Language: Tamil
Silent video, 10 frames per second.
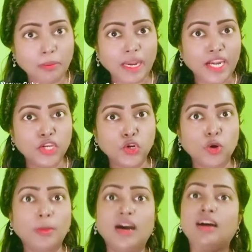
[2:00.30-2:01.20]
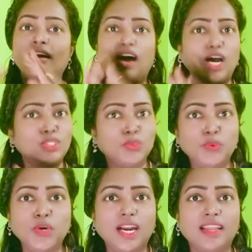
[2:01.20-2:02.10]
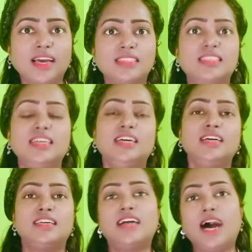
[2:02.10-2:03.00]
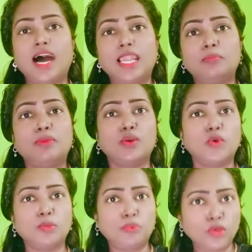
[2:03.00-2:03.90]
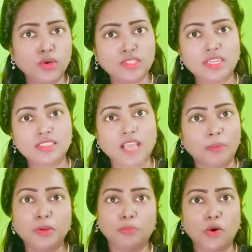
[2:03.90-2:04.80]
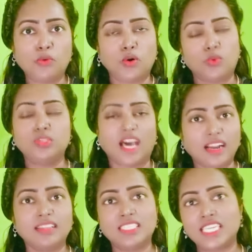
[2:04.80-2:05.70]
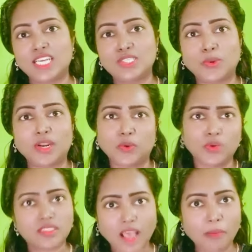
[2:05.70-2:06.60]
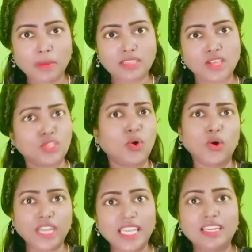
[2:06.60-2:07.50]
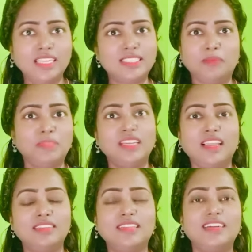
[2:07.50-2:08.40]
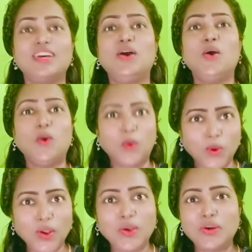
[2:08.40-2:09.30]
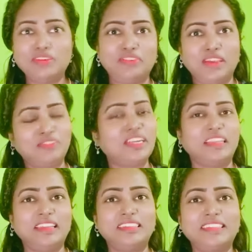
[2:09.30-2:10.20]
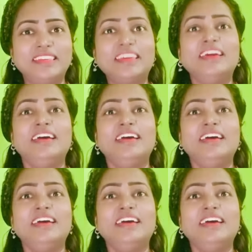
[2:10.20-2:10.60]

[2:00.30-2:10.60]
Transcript: நம்ம எடுக்கிறோமா அதுவும் கிடையாது காலம்பரம் ஒரு புளியோதரை சாப்பிட்டு போவோம் உதாரணத்துக்கு நான் சொல்கிறேன் ஒரு சாம்பார் சாதம் ஒரு இட்லி சம்திங் லைக் தட் உங்களோட ஃபேவரட் எனி திங்